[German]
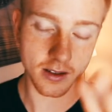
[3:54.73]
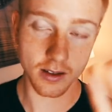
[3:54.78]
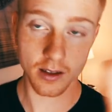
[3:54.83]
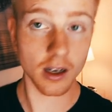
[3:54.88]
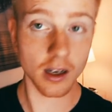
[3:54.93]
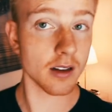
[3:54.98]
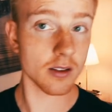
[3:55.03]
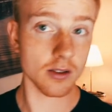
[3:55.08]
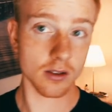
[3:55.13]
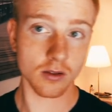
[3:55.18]
Ich
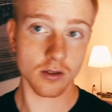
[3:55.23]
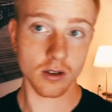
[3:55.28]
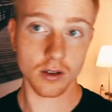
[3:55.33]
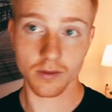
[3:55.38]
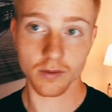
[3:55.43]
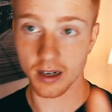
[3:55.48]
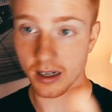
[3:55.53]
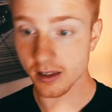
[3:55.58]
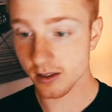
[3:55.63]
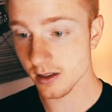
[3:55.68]
lese euch nur das
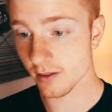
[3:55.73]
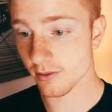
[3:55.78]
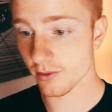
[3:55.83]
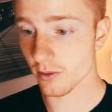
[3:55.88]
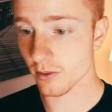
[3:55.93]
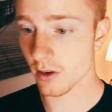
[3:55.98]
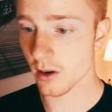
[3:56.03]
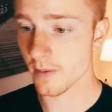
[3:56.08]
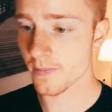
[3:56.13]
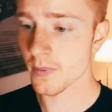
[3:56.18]
Fazit
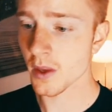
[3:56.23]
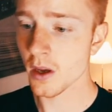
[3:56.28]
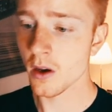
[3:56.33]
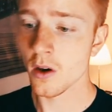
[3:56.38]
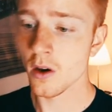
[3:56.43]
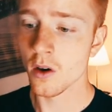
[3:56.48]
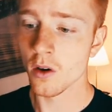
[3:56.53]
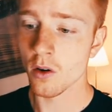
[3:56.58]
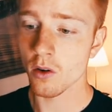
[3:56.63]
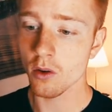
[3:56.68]
vor.
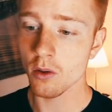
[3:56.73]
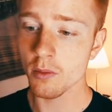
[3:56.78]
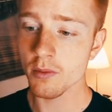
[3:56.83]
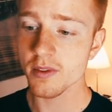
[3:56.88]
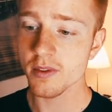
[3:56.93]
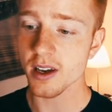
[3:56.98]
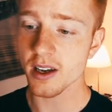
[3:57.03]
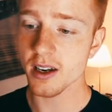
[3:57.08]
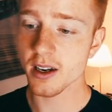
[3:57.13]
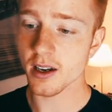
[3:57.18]
Um
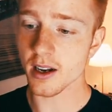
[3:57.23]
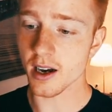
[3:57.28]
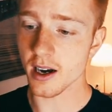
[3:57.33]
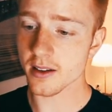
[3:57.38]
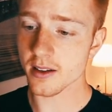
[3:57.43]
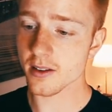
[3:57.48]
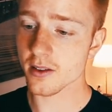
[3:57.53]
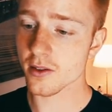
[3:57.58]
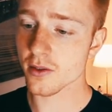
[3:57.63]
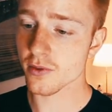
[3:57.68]
seine
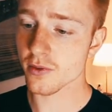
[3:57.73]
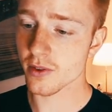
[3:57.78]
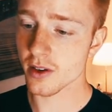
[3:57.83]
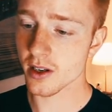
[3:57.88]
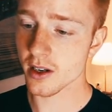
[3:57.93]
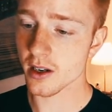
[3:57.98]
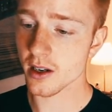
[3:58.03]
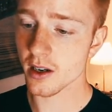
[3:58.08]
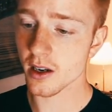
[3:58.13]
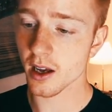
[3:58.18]
Nase zu
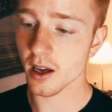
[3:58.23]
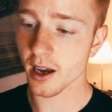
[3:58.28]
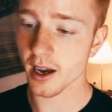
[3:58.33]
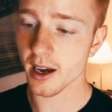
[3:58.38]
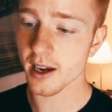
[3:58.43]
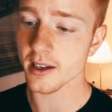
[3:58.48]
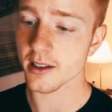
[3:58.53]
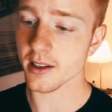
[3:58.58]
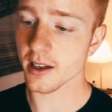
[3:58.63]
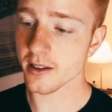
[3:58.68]
finden,
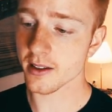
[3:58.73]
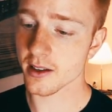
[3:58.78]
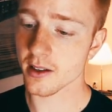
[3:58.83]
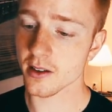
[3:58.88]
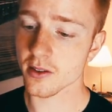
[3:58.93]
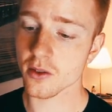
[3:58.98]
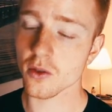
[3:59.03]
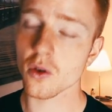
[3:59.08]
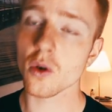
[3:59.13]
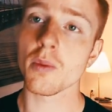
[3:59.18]
reicht ein
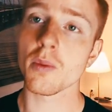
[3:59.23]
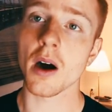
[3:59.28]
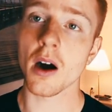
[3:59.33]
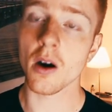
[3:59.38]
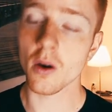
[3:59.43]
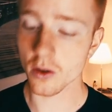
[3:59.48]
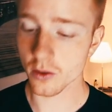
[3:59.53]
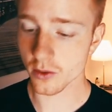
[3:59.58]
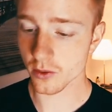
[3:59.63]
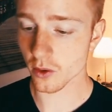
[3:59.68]
Teleskop
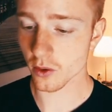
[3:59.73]
aus.